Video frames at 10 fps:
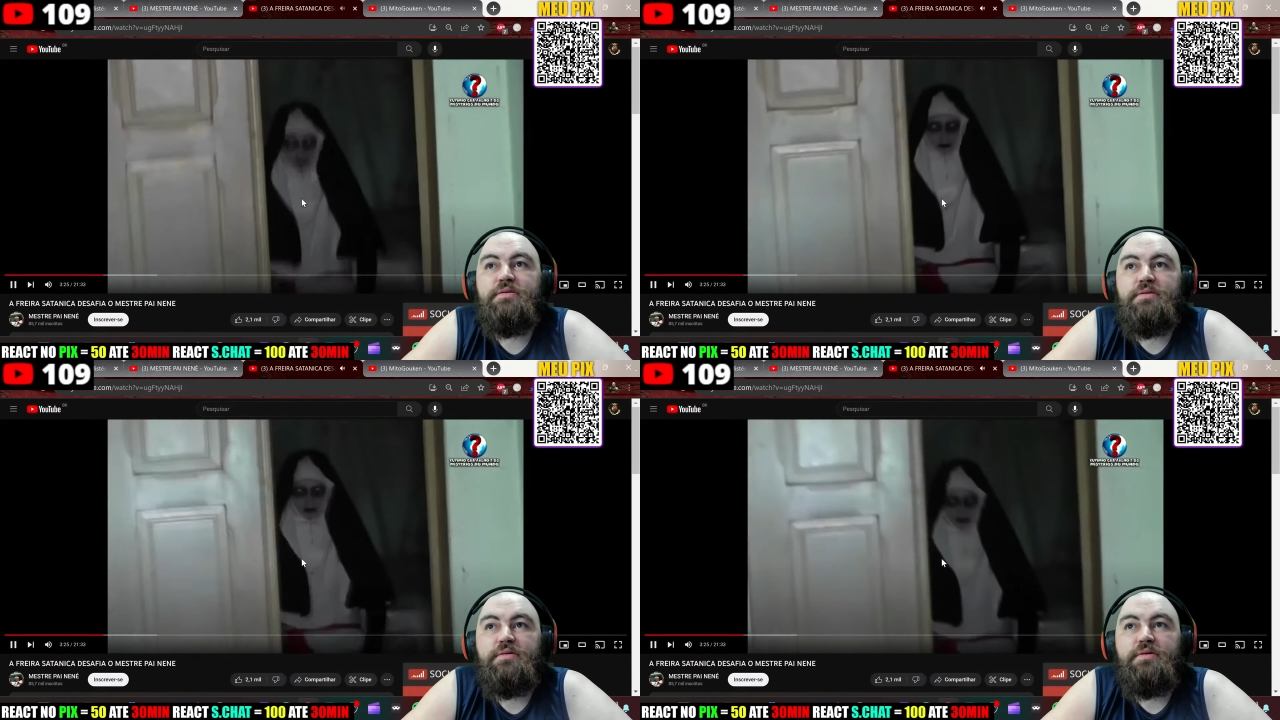
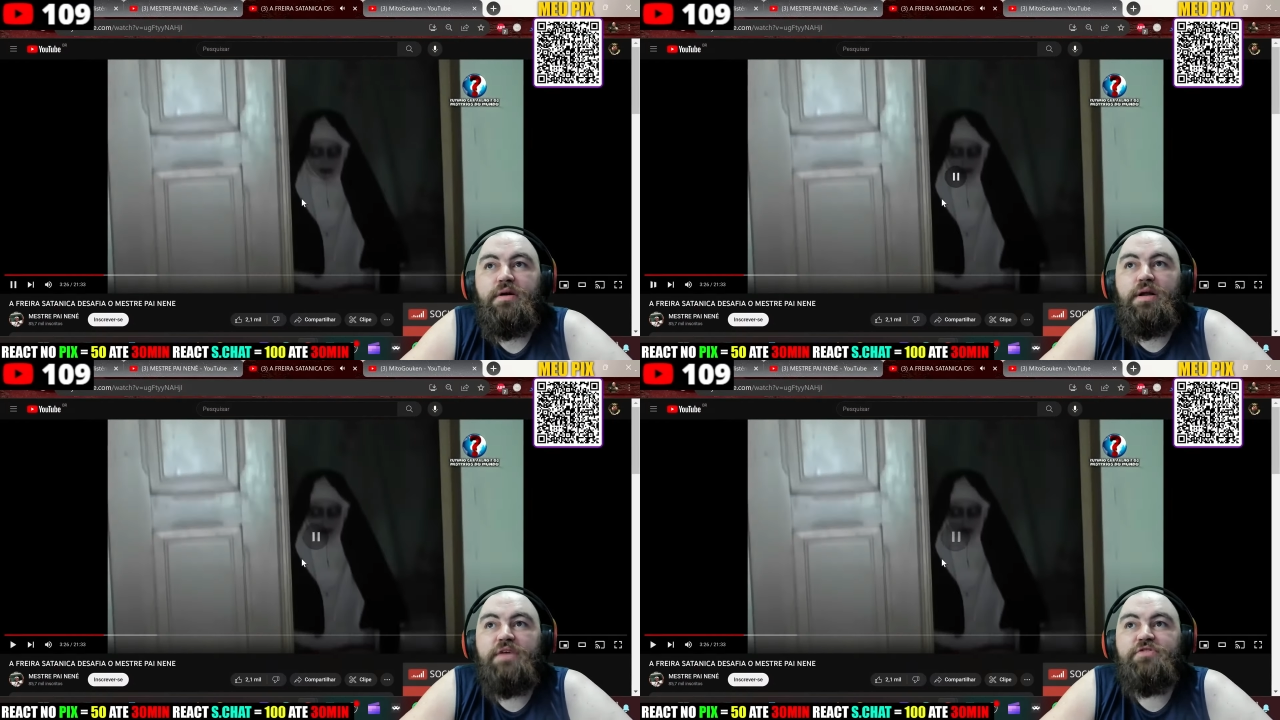
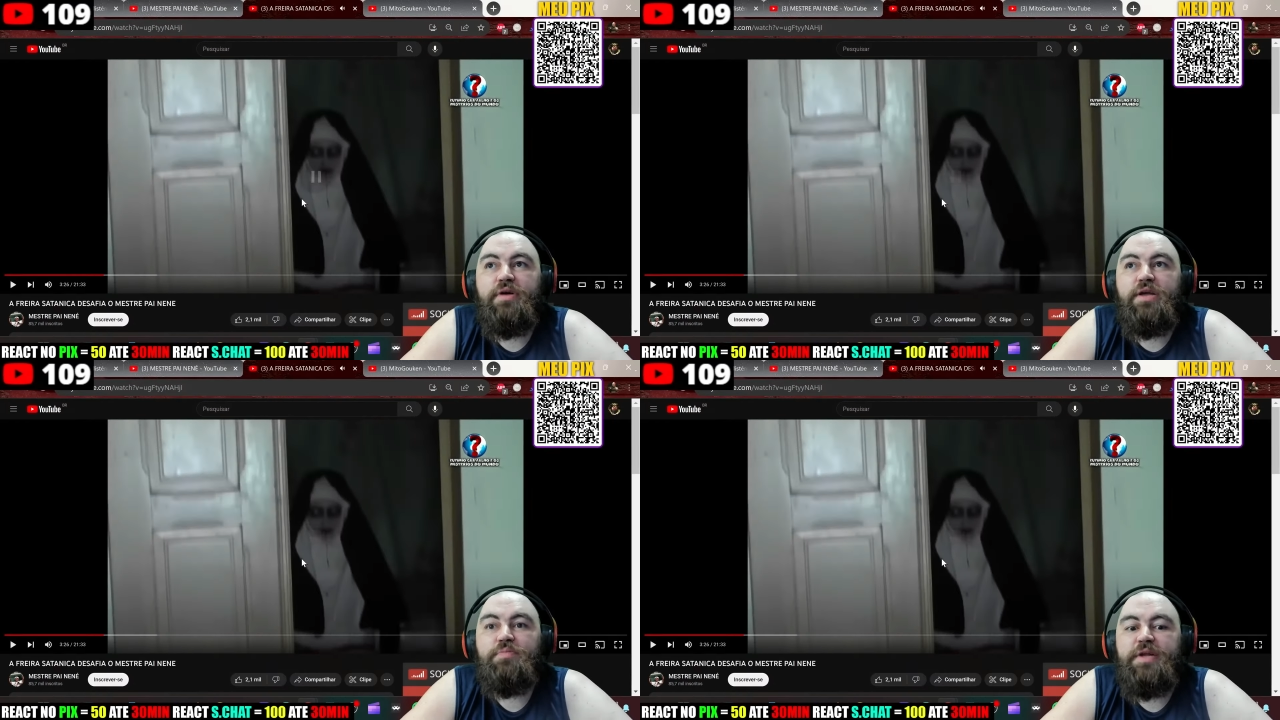Ó, oh,
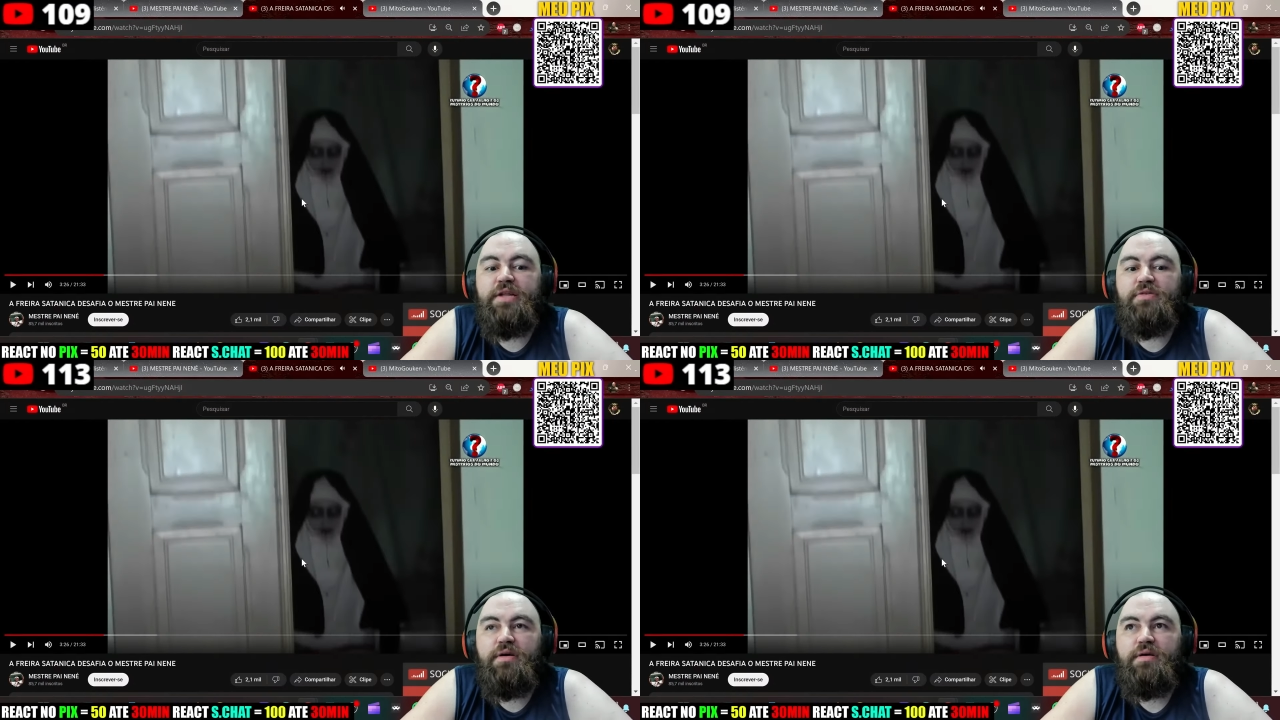escorrendo
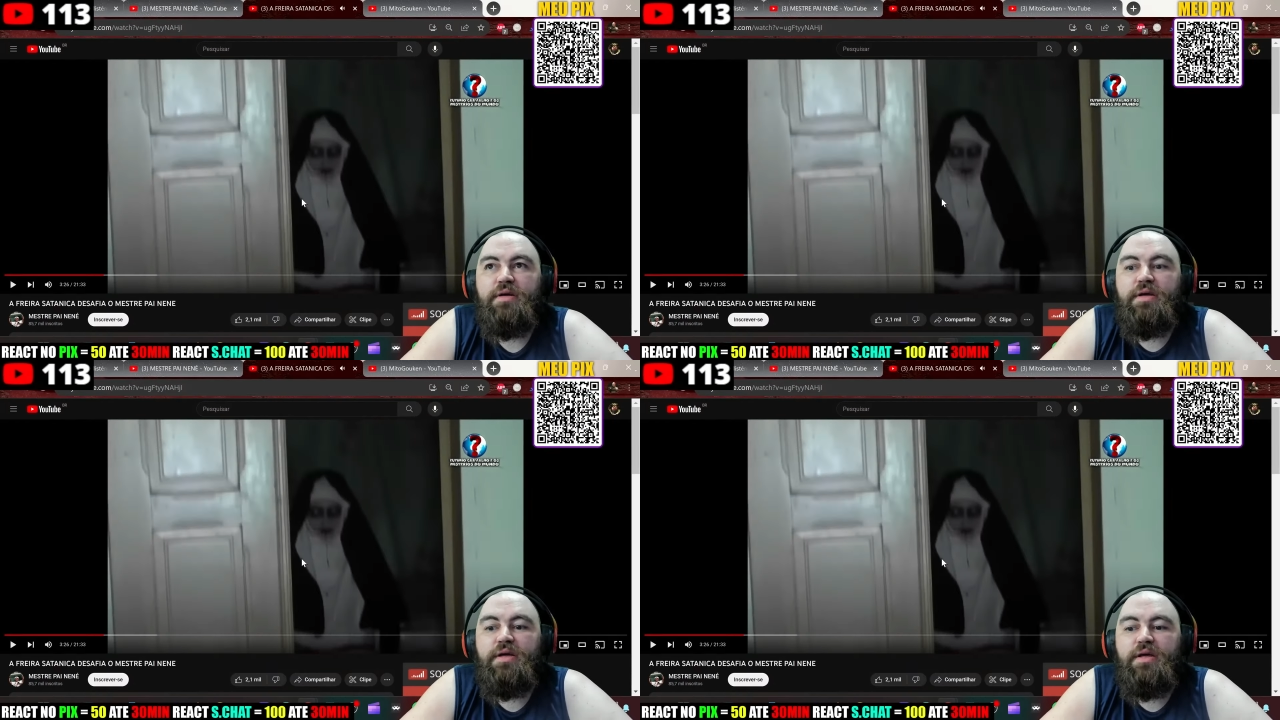preto, ó.
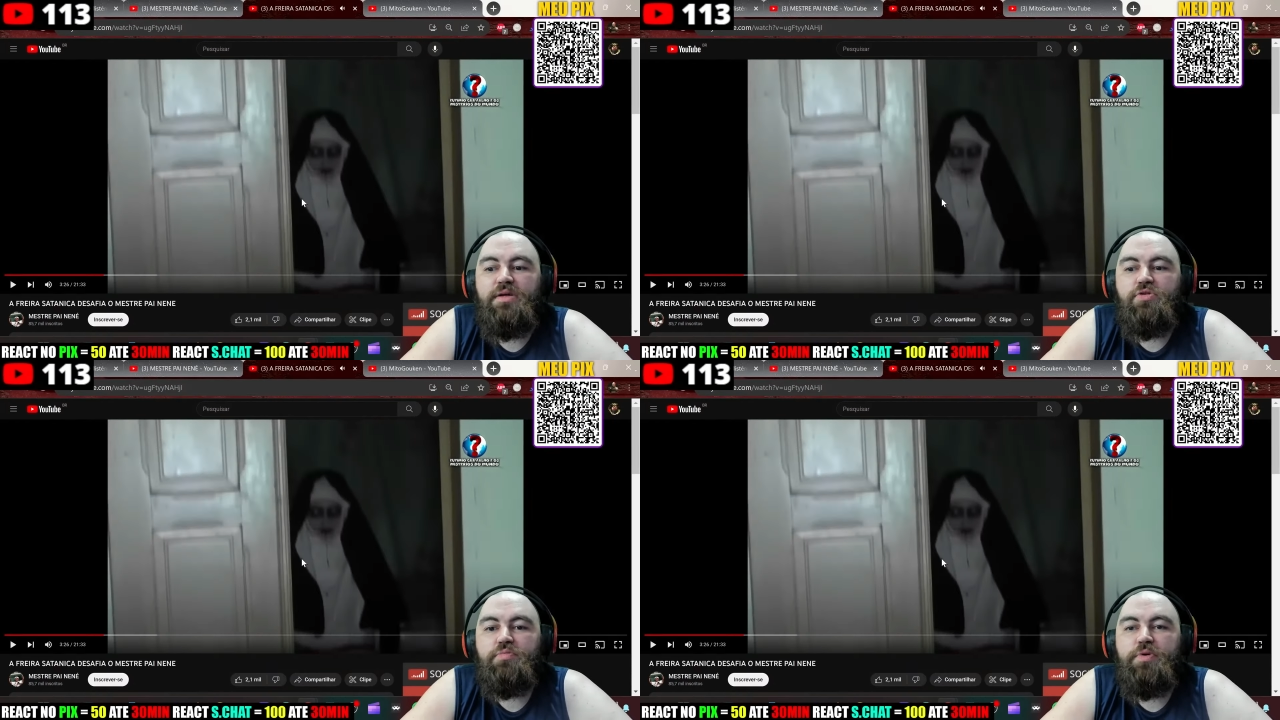Ih,
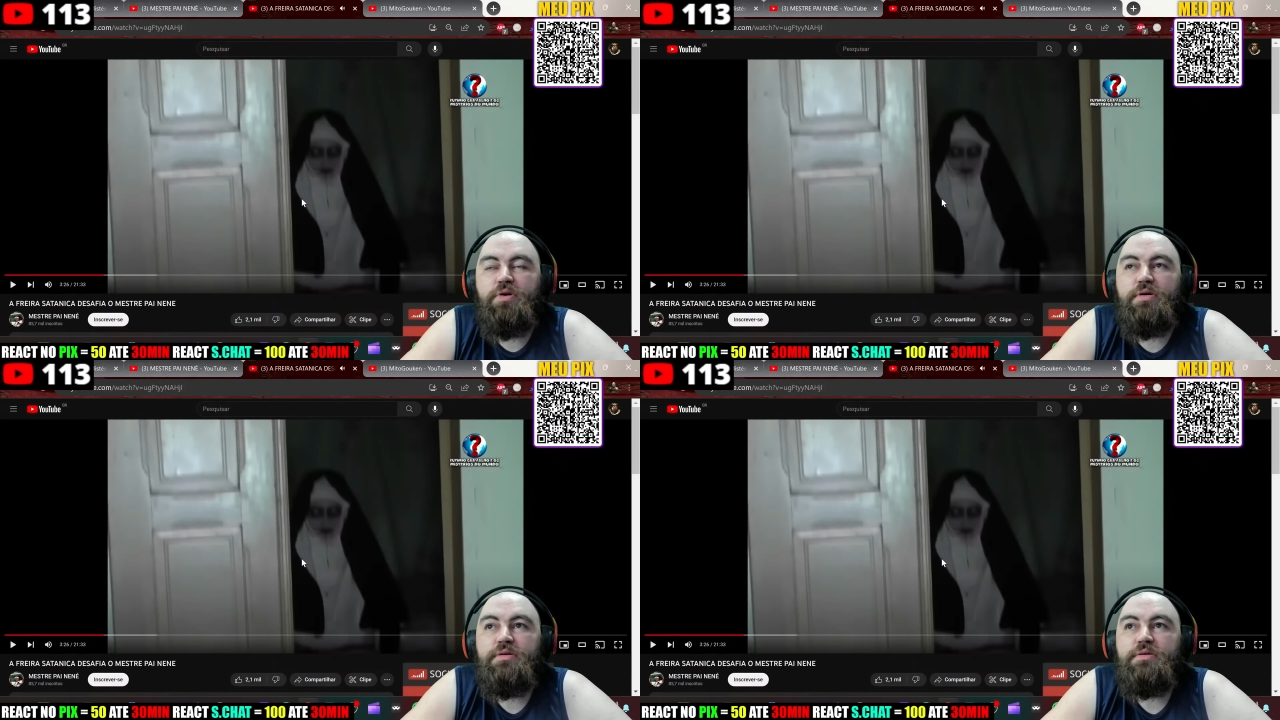
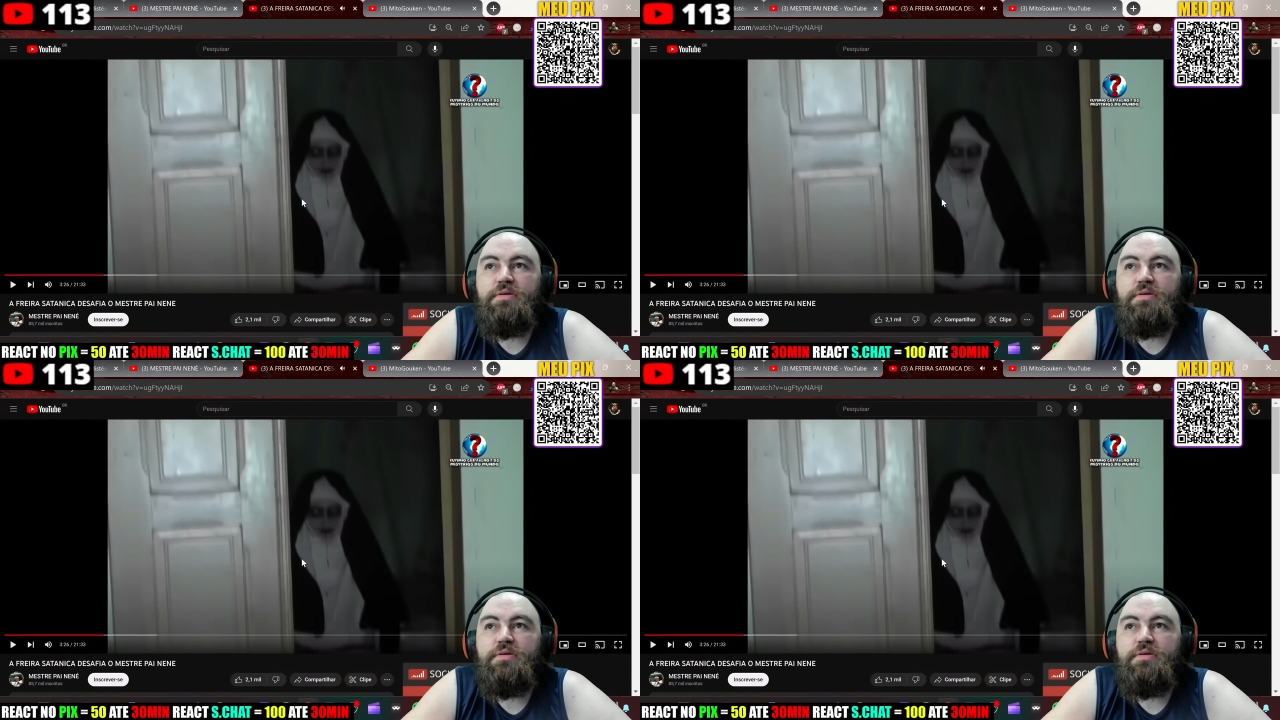chupou.